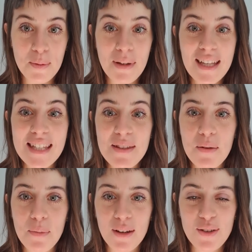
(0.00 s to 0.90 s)
Bienvenidas y
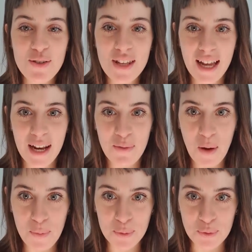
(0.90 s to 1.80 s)
bienvenidos a
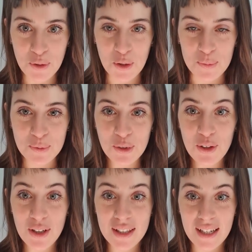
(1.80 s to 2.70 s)
nueva.com Todo
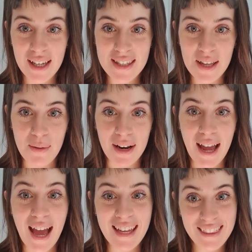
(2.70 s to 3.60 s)
lo que tenés que saber
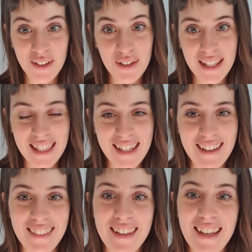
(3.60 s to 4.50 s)
a esta hora del
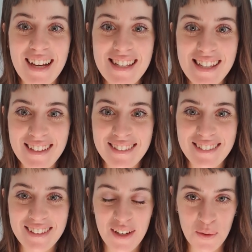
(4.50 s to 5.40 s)
día desde casa
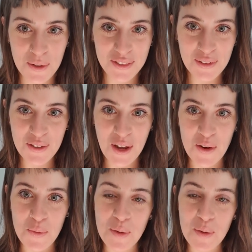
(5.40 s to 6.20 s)
te lo cuento en un